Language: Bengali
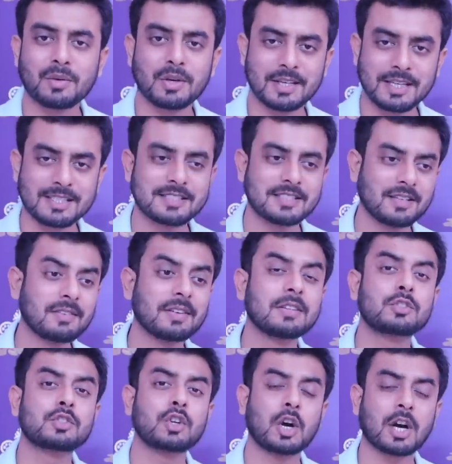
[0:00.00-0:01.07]
হয়ে যাচ্ছে ইভেন
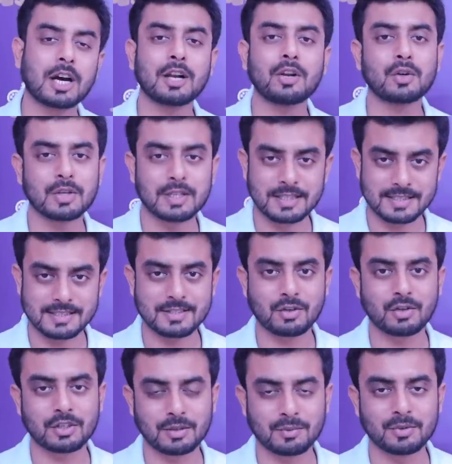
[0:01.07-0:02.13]
সকালও হয়ে যাচ্ছে
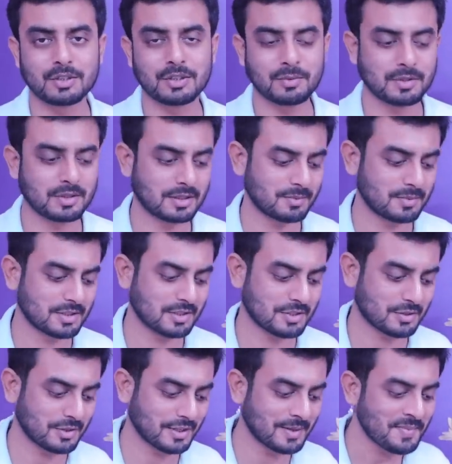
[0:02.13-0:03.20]
কথা বলতে বলতে
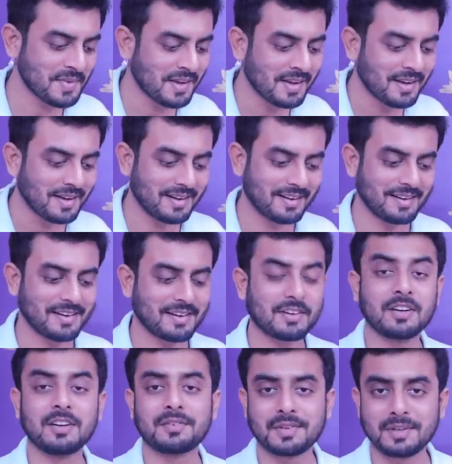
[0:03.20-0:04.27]
বিশেষ করে
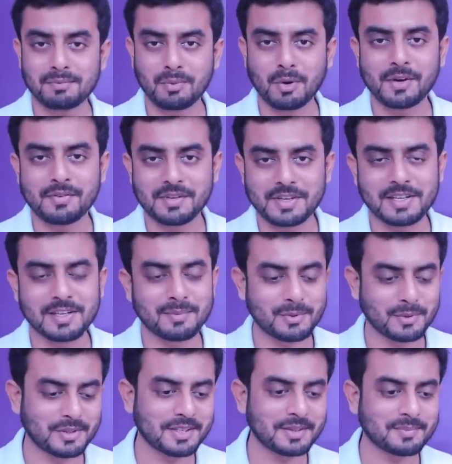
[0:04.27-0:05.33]
গার্লফ্রেন্ড বয়ফ্রেন্ডের
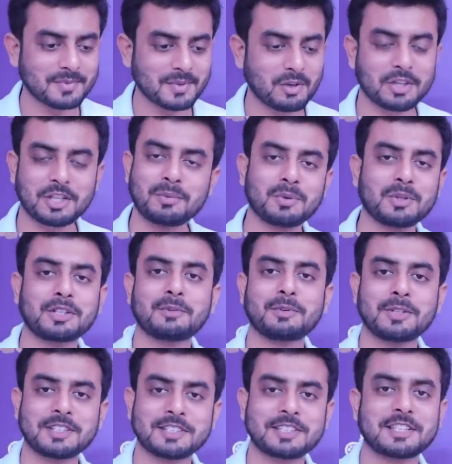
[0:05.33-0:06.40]
মধ্যে কথা বলতে
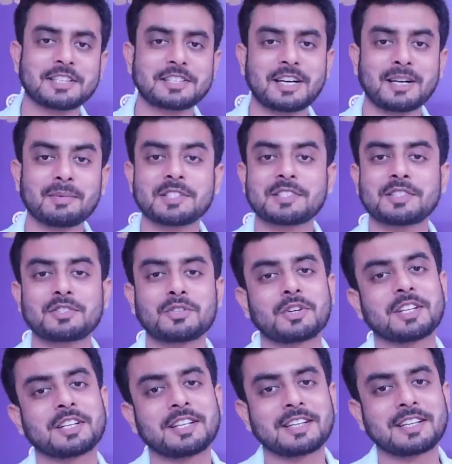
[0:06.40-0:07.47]
বলতে সেটা সাড়ে পাঁচটা
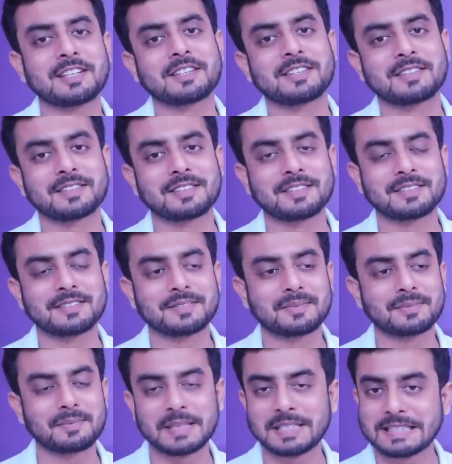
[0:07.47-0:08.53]
ছটা থেকে
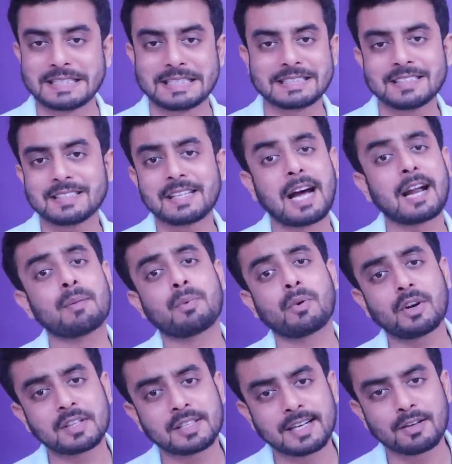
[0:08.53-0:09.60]
বেজে যাচ্ছে
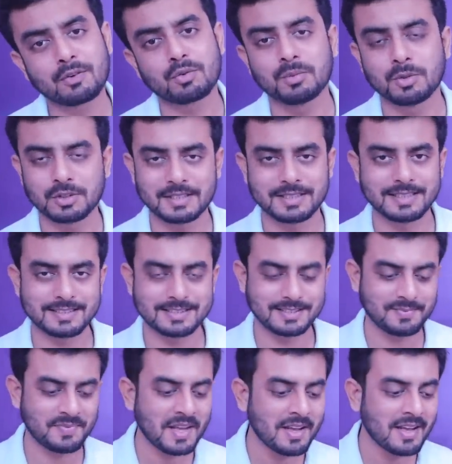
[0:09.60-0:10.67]
তারপর তারা ঘুমোতে যাচ্ছে
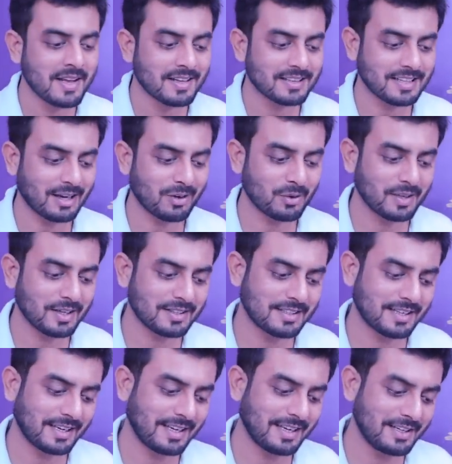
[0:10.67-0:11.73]
তাহলে
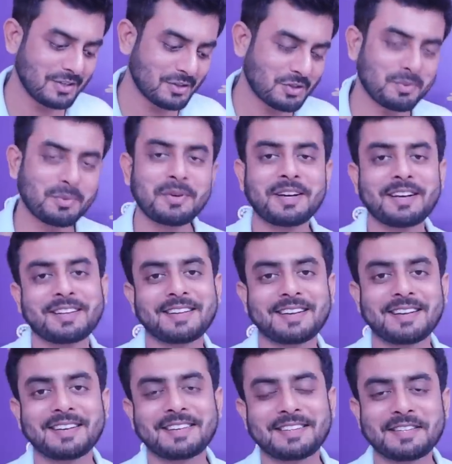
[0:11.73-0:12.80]
এই সময়টা
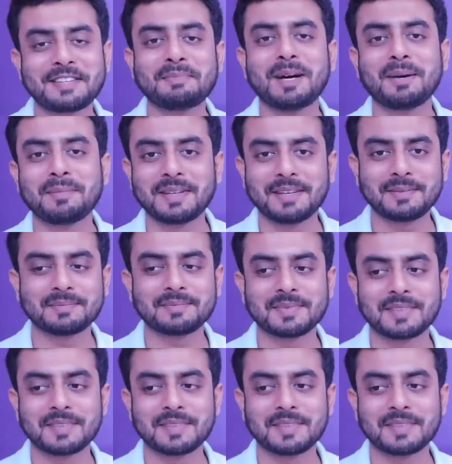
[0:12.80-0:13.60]
তারা কিভাবে